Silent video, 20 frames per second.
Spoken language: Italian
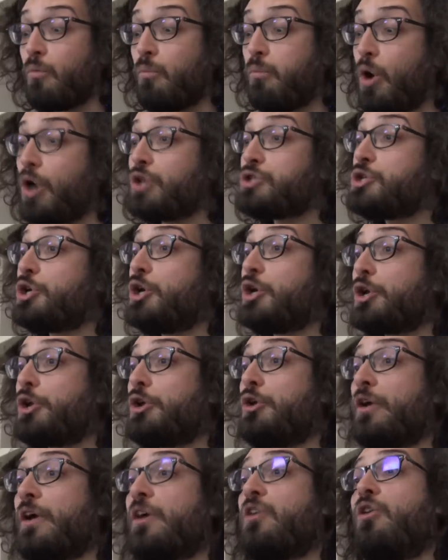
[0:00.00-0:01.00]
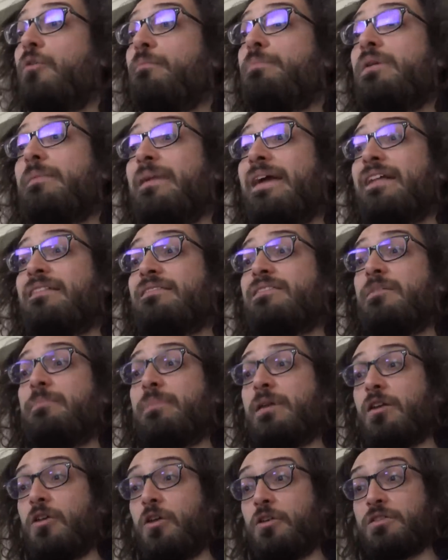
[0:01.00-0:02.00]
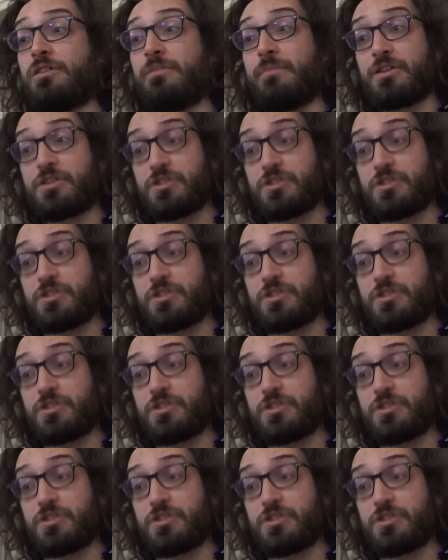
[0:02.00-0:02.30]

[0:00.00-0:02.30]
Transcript: Buongiorno e complimenti per l'ottima